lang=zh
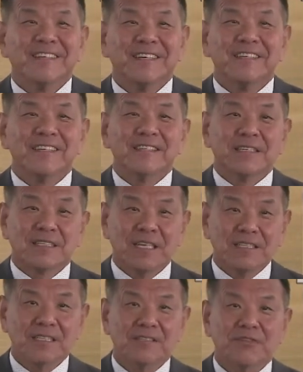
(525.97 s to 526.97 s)
啊，
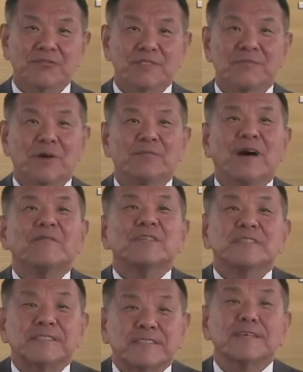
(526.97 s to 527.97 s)
上帝从怎么办？
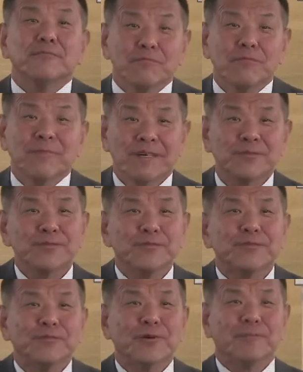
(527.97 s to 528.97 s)
怎么祝
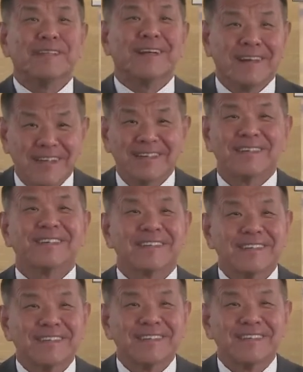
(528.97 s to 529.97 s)
福我们这儿？
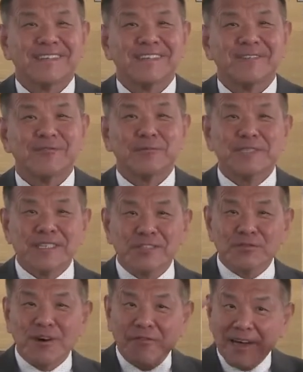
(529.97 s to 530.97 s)
我们现在都
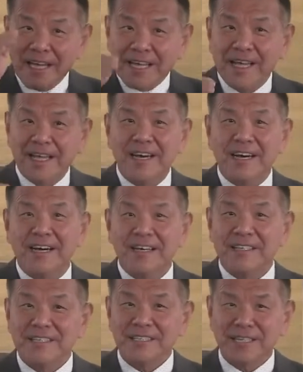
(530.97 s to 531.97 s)
是往外看哈，
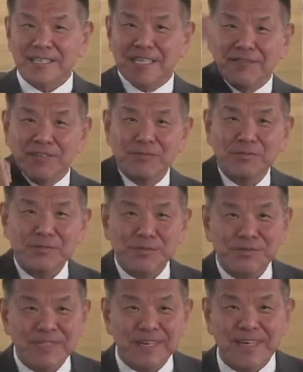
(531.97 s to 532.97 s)
上帝你为什么不祝
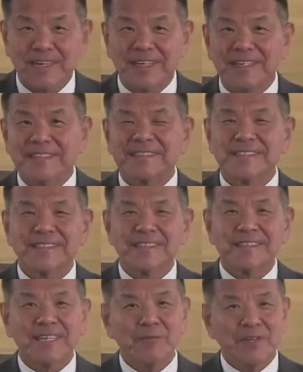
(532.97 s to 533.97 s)
福这儿了？
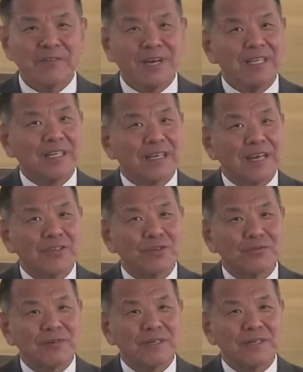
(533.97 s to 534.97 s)
还没往里看，
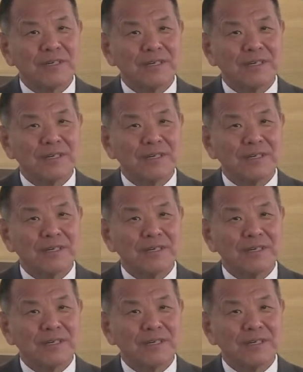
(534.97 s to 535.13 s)
说